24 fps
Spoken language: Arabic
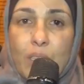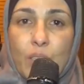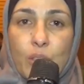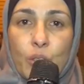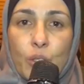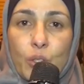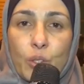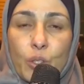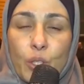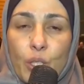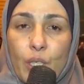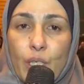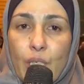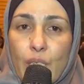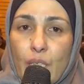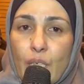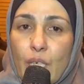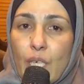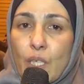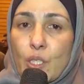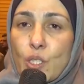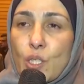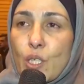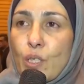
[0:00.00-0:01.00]
الدكتور
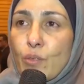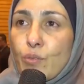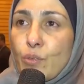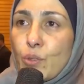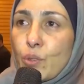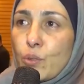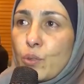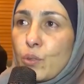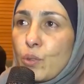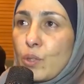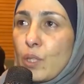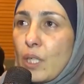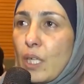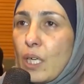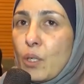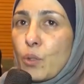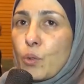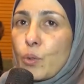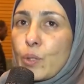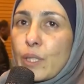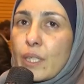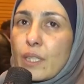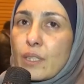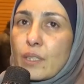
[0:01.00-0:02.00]
أشرف هو
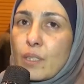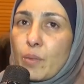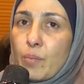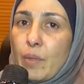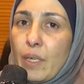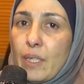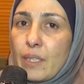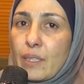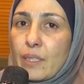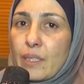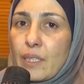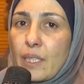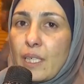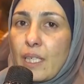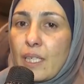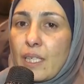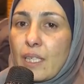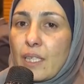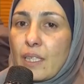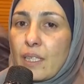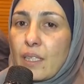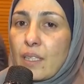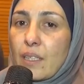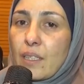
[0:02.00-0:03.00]
أخويا طبعا
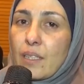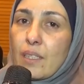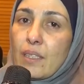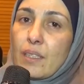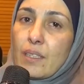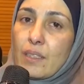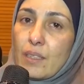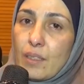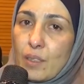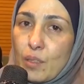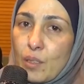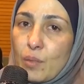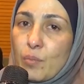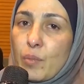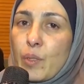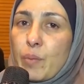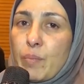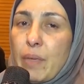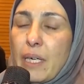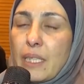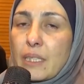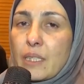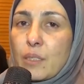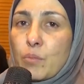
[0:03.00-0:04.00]
اللي, اللي
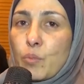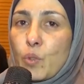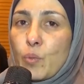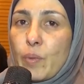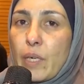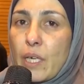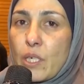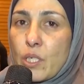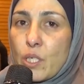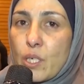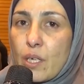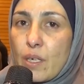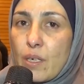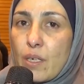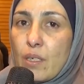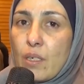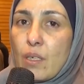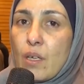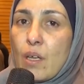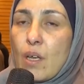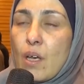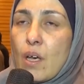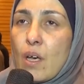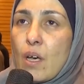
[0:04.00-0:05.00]
بعدي مباشرة
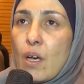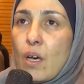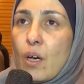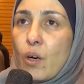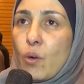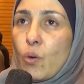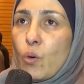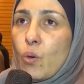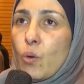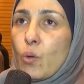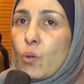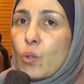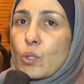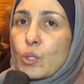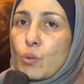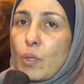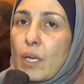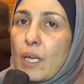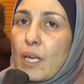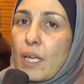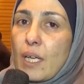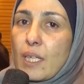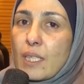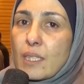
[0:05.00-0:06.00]
وهو
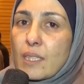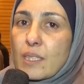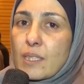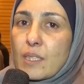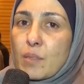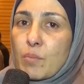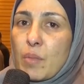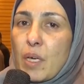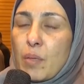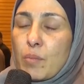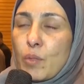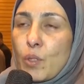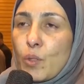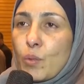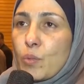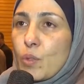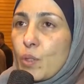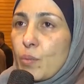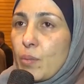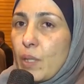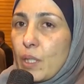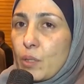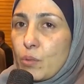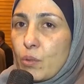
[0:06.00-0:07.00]
تولى زمام
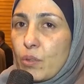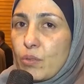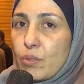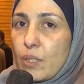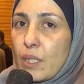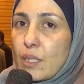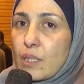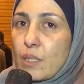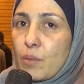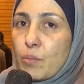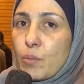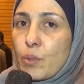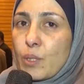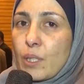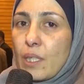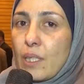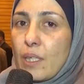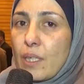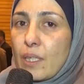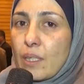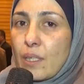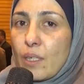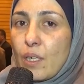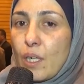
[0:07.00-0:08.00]
الامور بعد وفاه ابوي
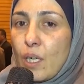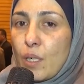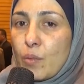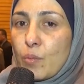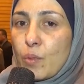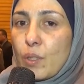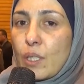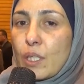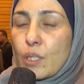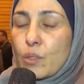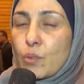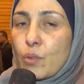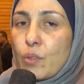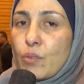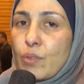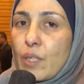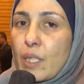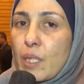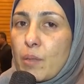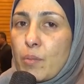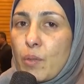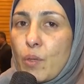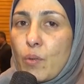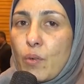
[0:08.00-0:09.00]
الله يرحمه اللي
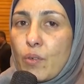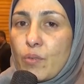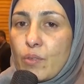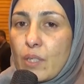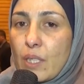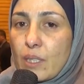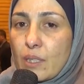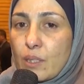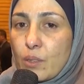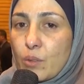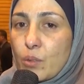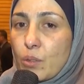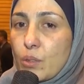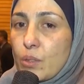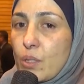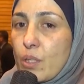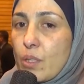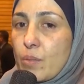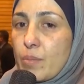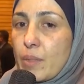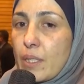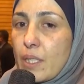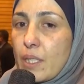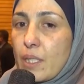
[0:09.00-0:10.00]
توفى قبل وفاه
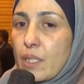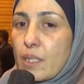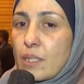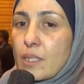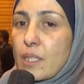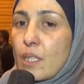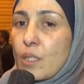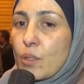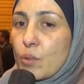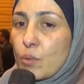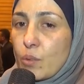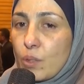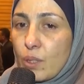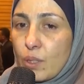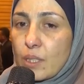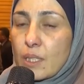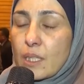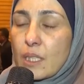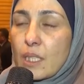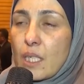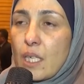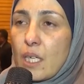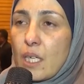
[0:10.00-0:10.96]
الدكتور بسنه ونص